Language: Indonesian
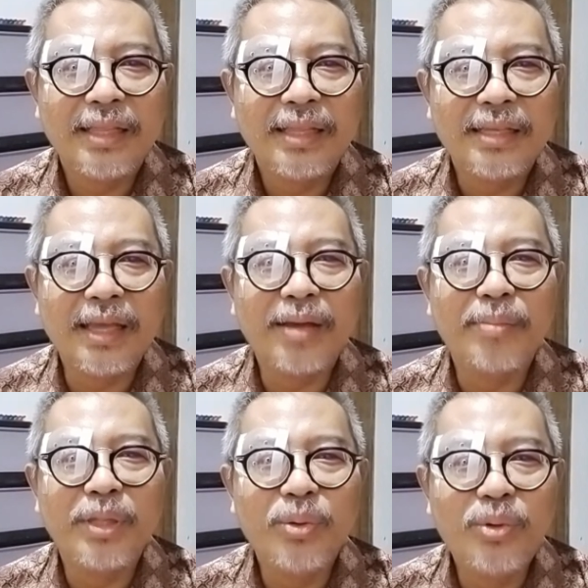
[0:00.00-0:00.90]
yang
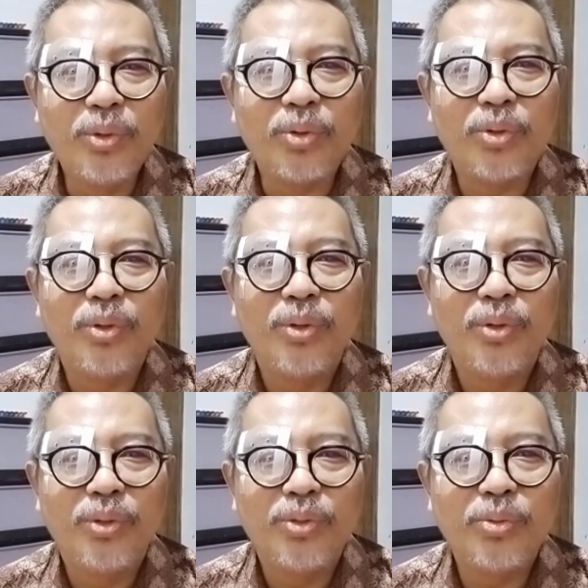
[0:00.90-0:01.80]
menuduh
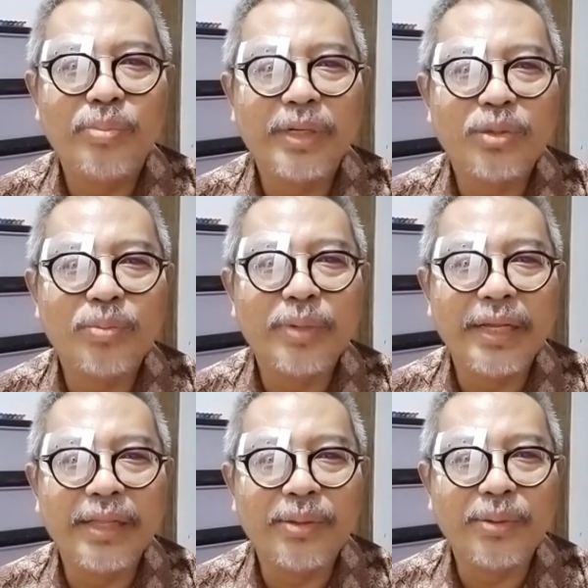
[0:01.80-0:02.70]
sumber-sumber
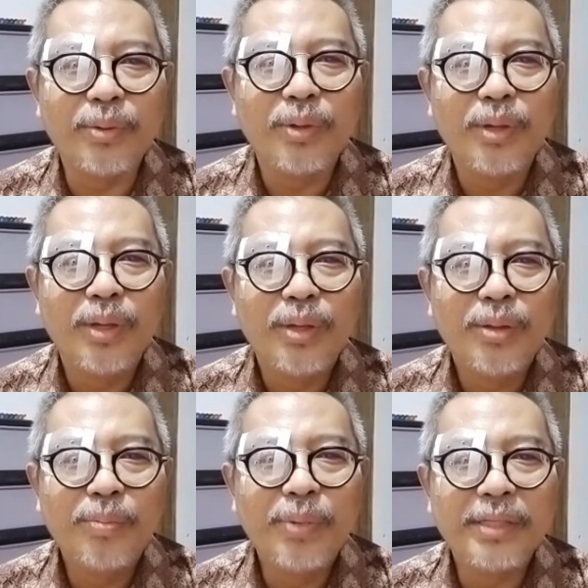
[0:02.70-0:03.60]
itu
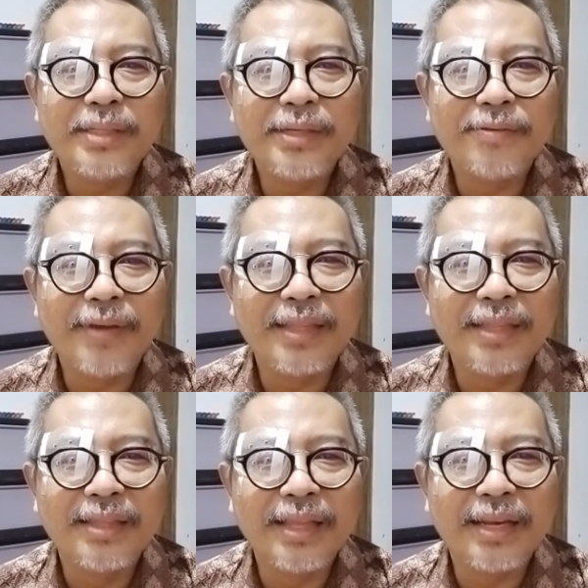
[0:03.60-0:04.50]
bersifat
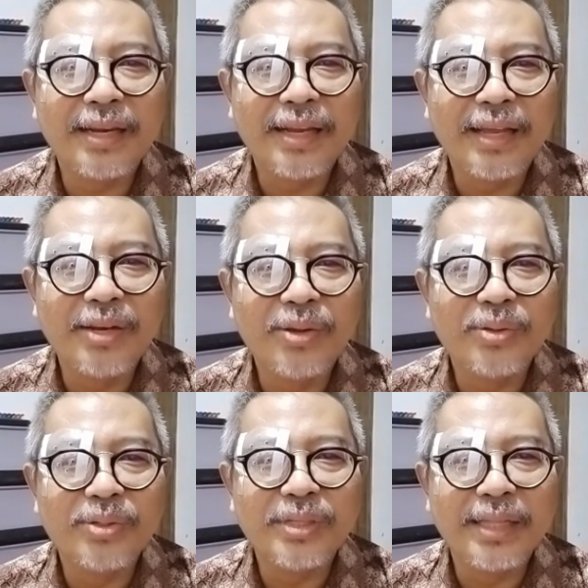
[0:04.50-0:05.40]
Nerlando
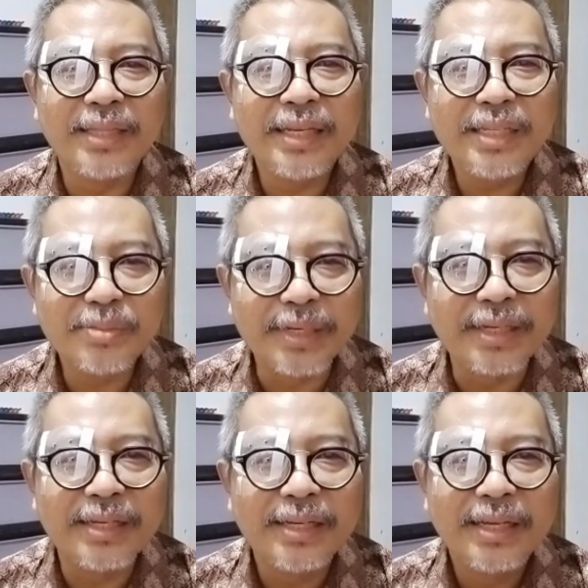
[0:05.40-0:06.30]
sentrisme
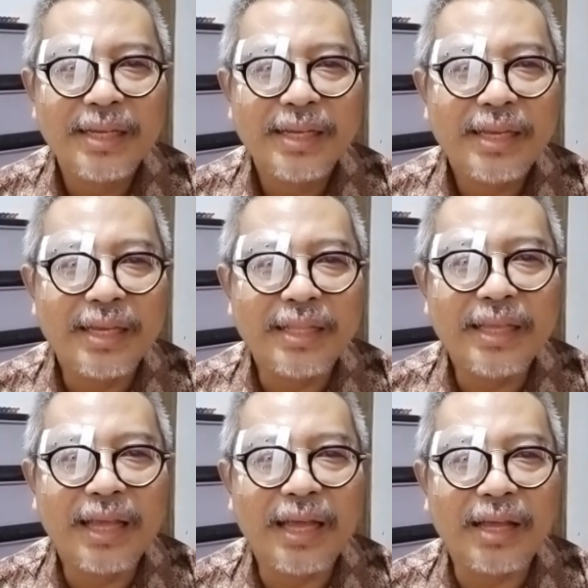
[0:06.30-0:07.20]
ini
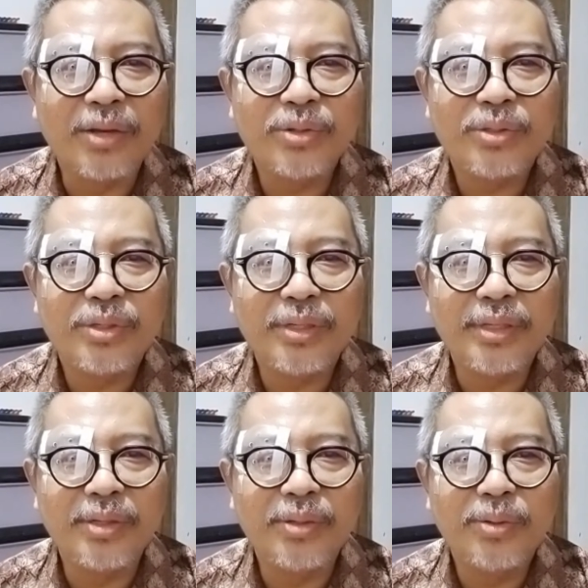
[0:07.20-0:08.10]
harus
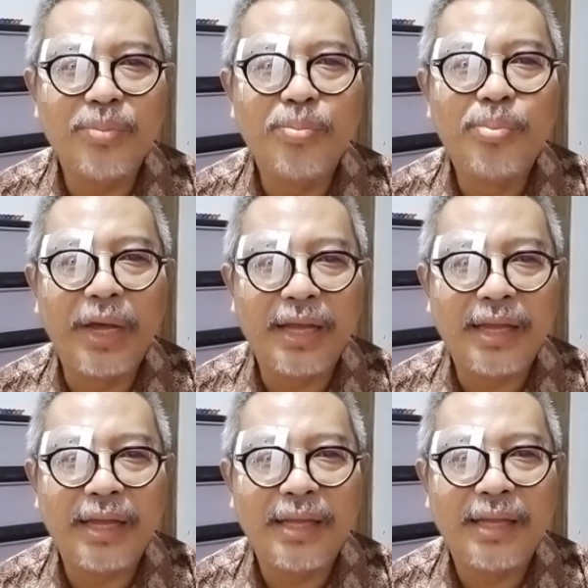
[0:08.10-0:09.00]
diubah
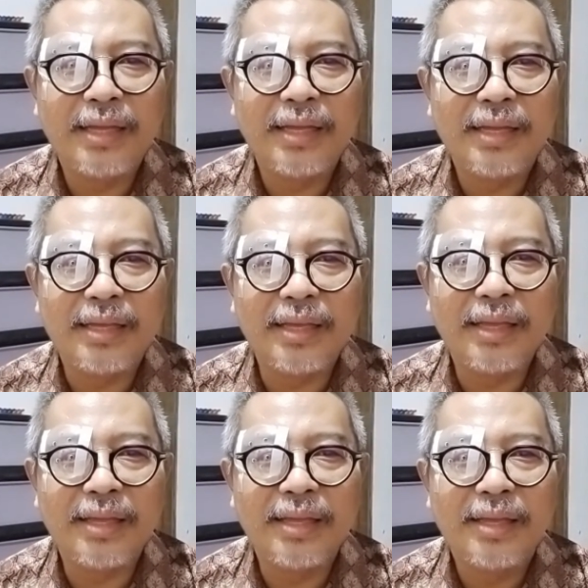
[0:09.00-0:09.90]
ya
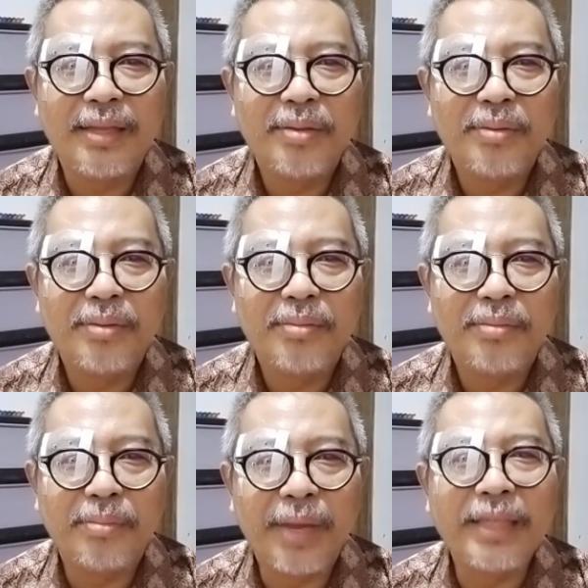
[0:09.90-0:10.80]

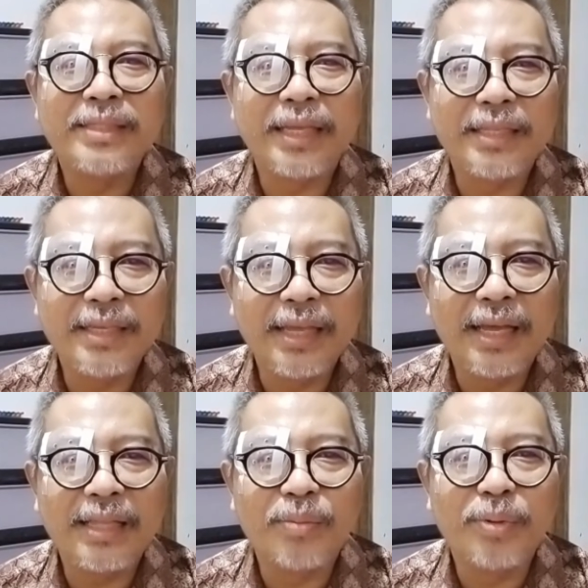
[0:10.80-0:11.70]

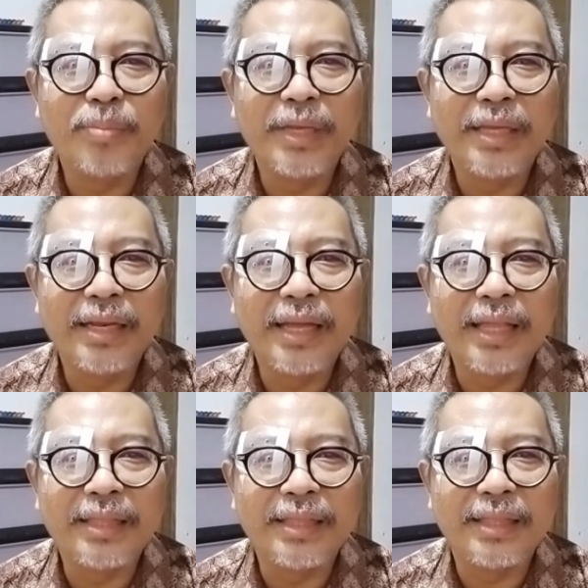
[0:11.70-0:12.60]
mindsetnya atau pemikiran
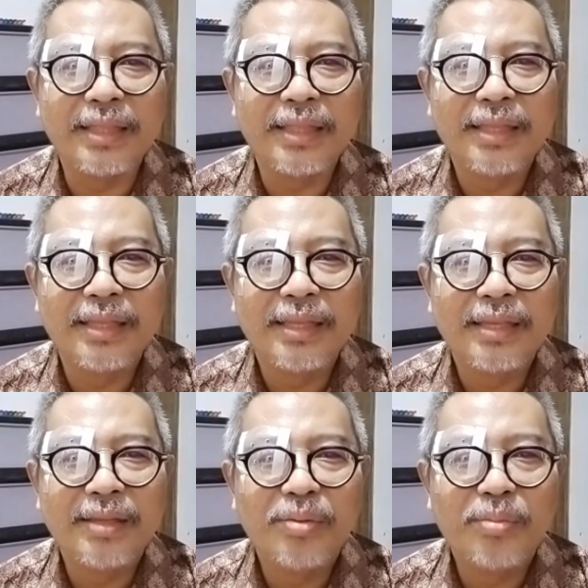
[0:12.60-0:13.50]

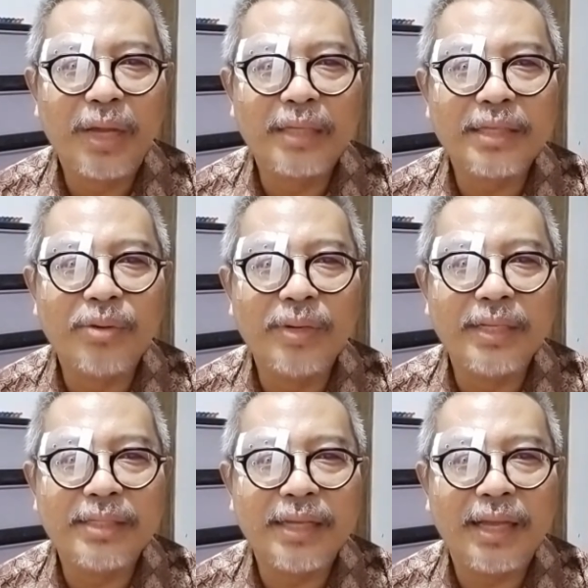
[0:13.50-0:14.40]
bangsa
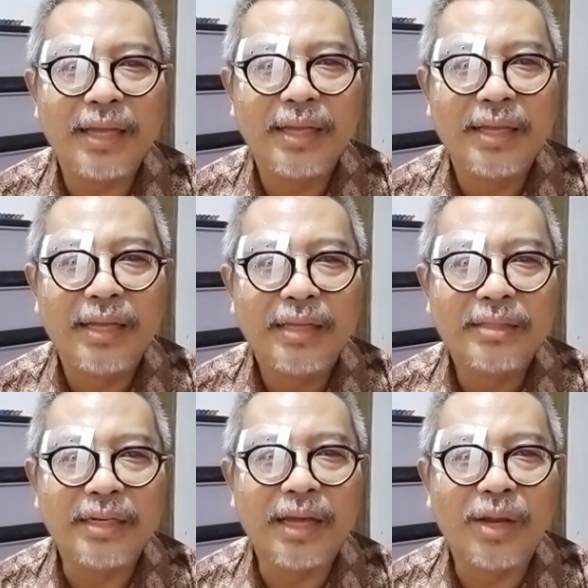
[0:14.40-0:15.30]
Indonesia.
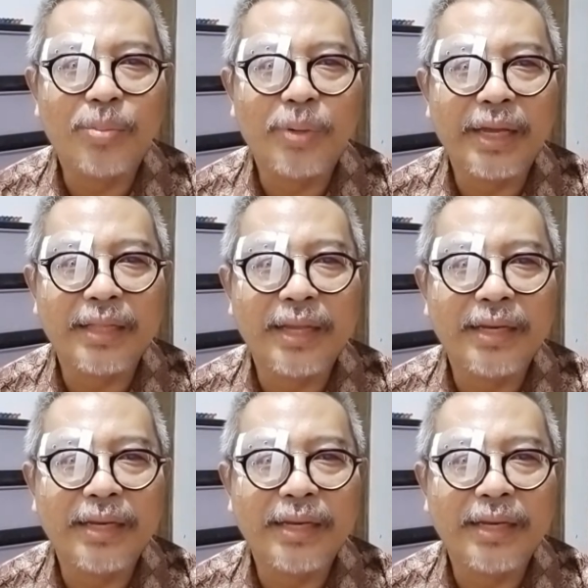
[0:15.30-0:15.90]
Jadi kalau berkaitan